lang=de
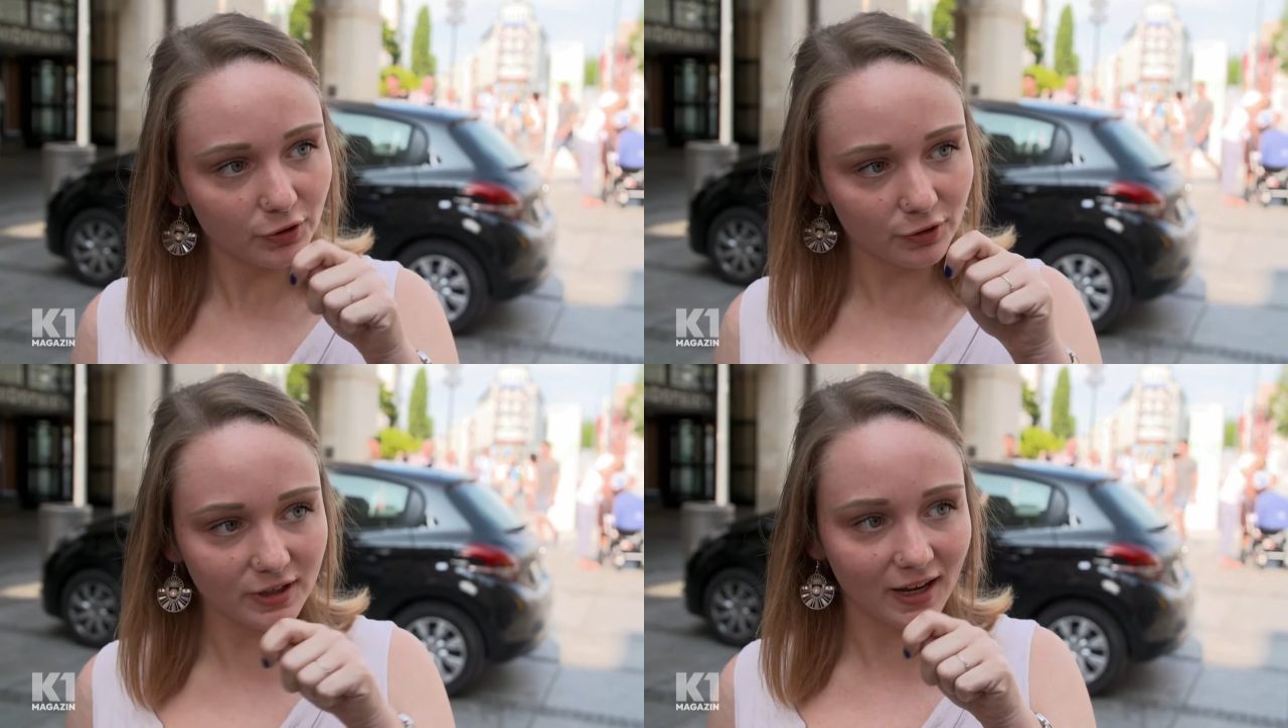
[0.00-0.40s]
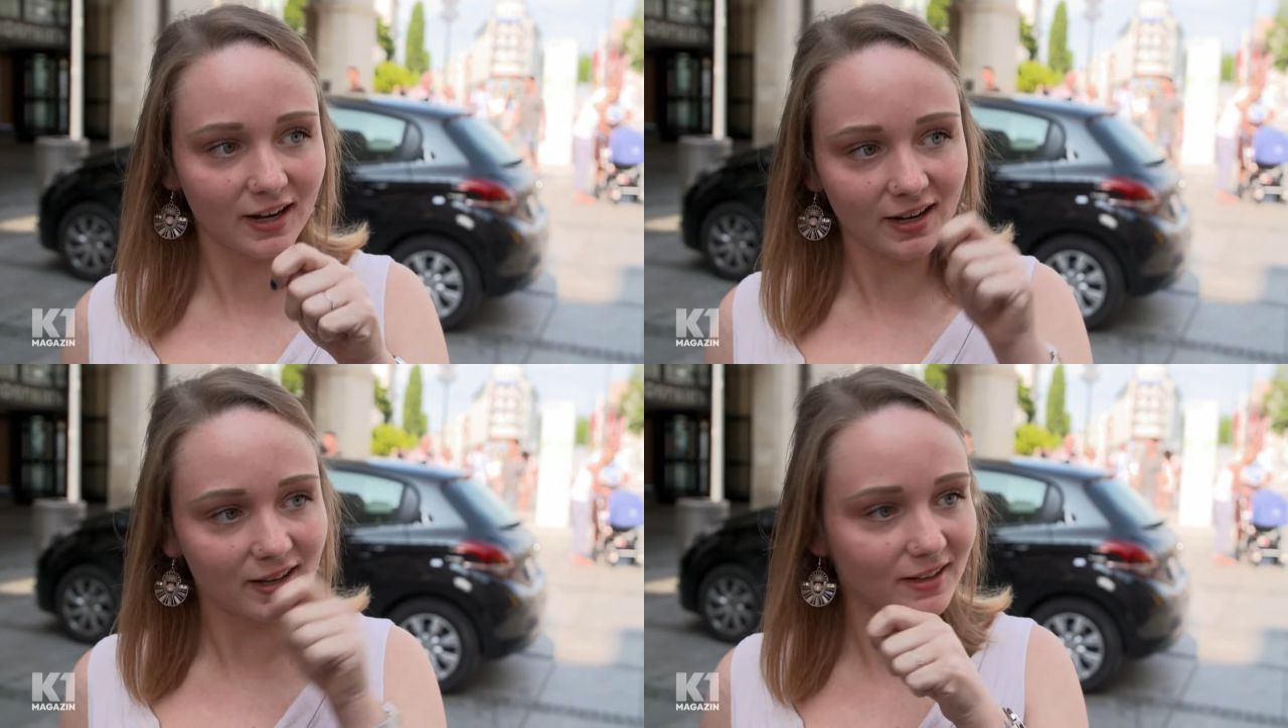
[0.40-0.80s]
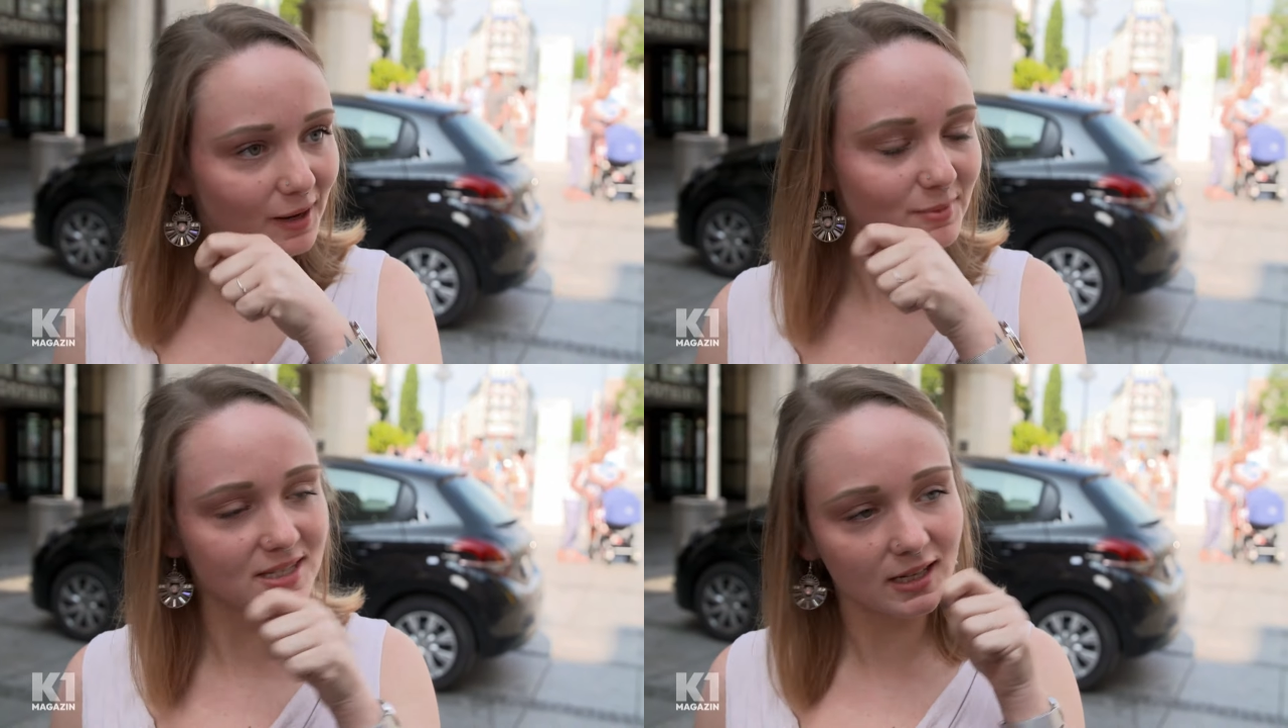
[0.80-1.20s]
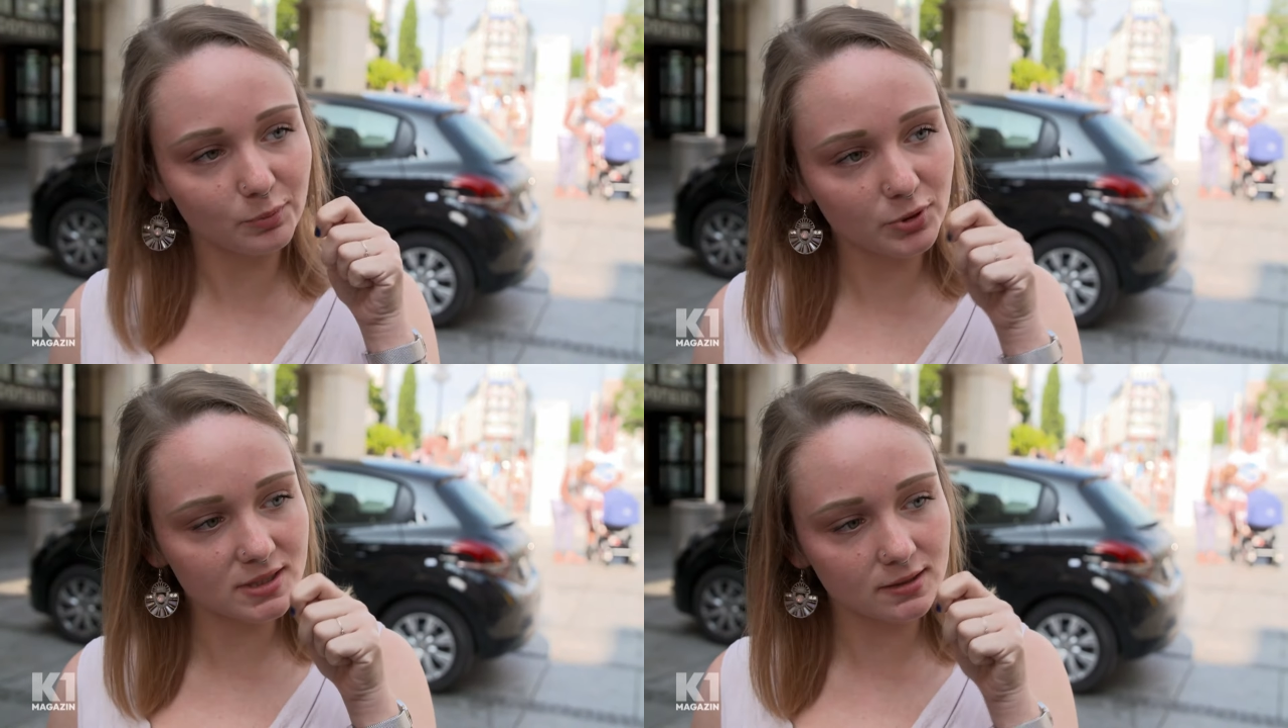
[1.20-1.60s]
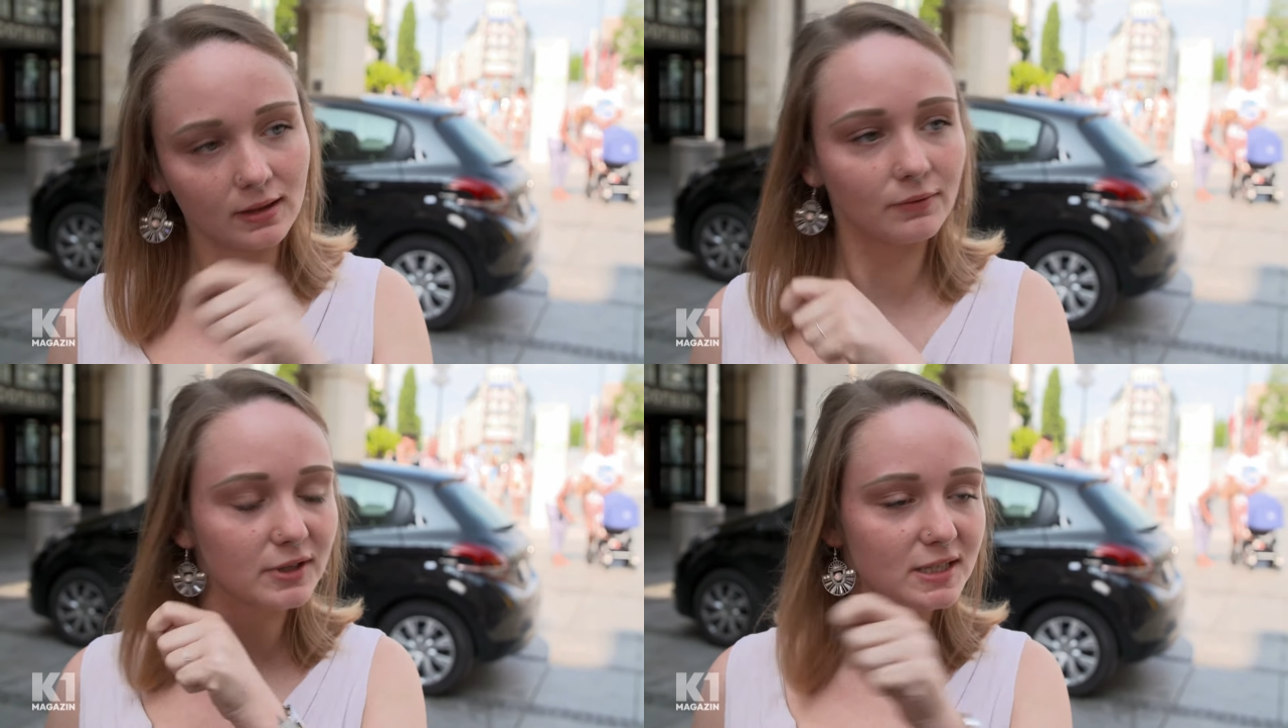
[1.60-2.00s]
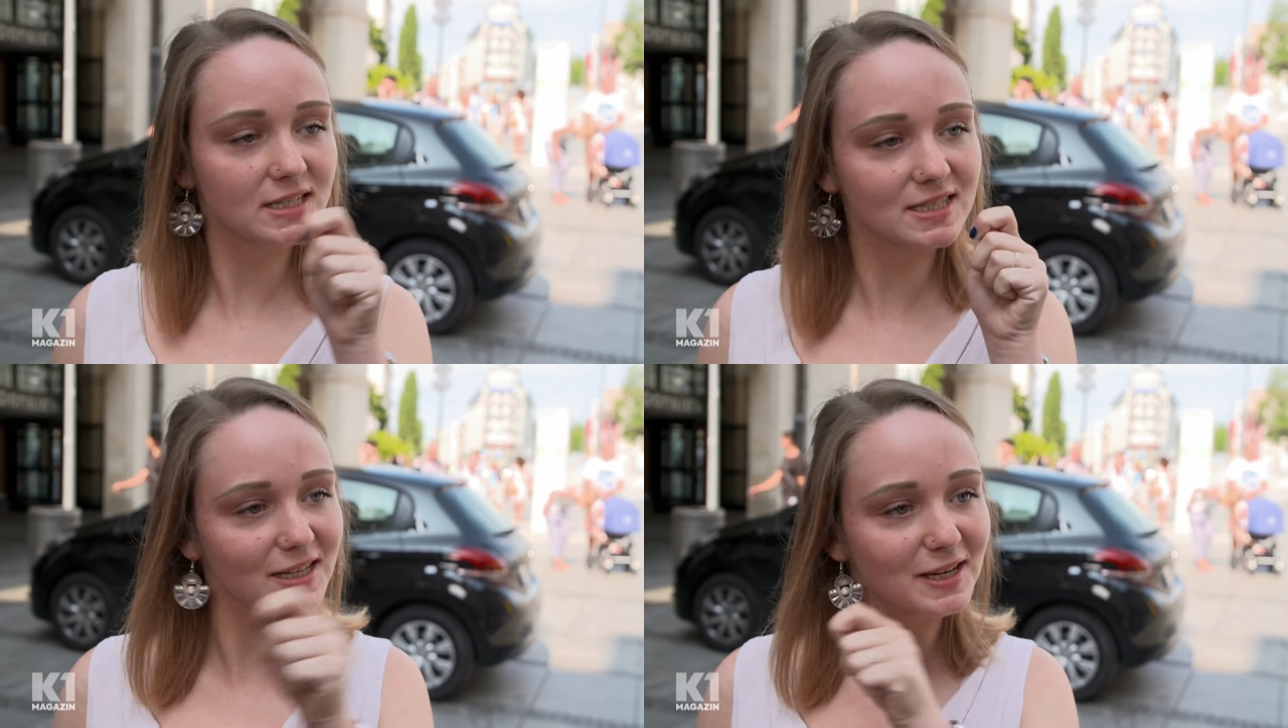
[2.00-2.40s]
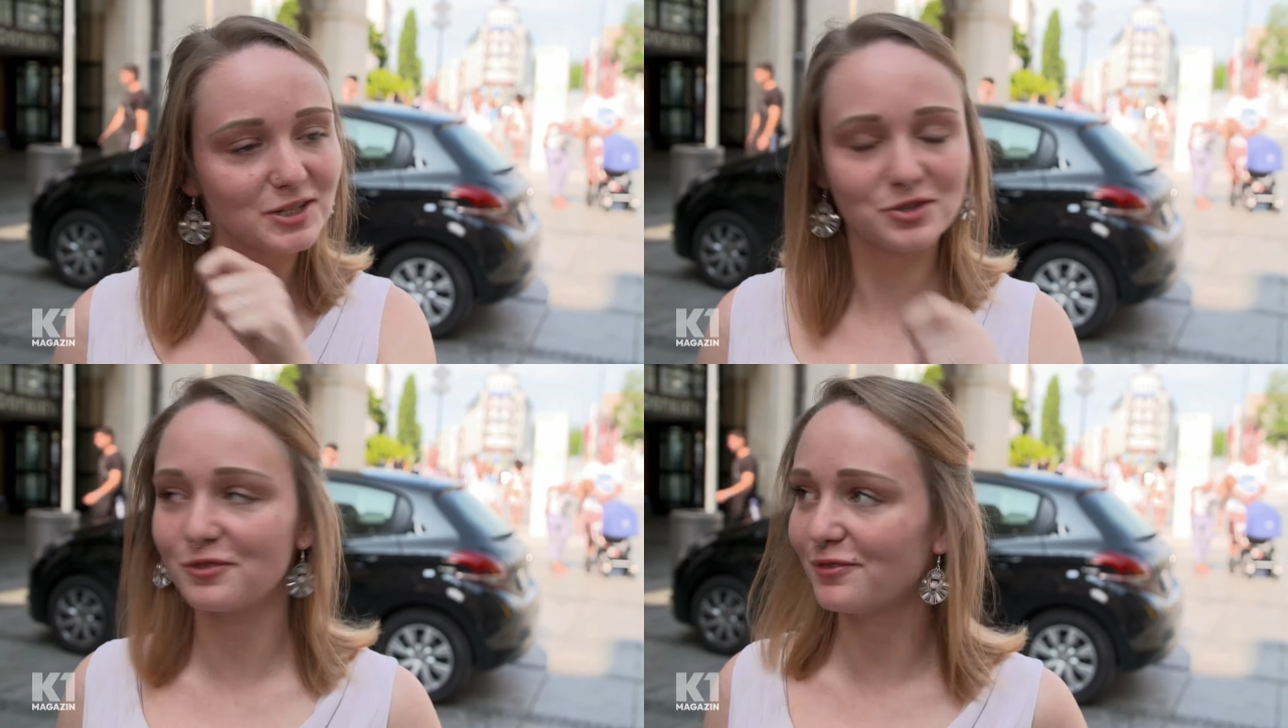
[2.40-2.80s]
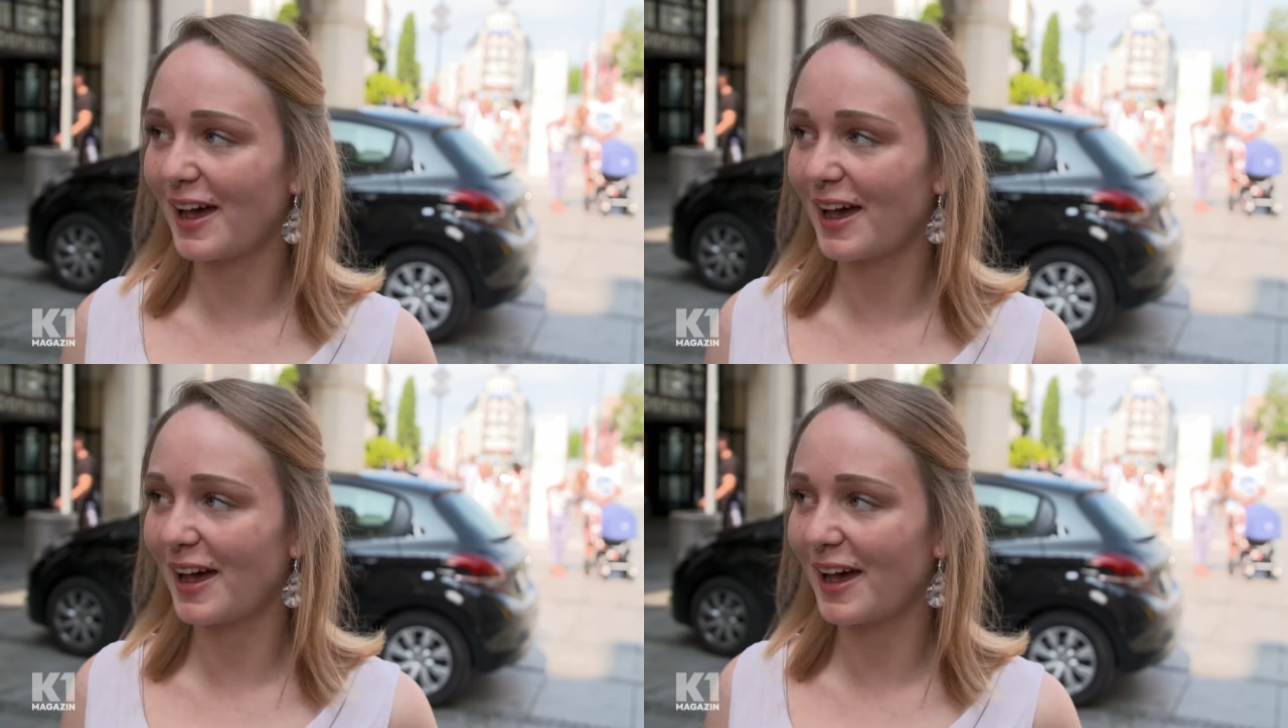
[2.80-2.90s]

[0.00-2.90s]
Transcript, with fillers: und dann äh, damit Zähne putzen und dann wird das äh, schön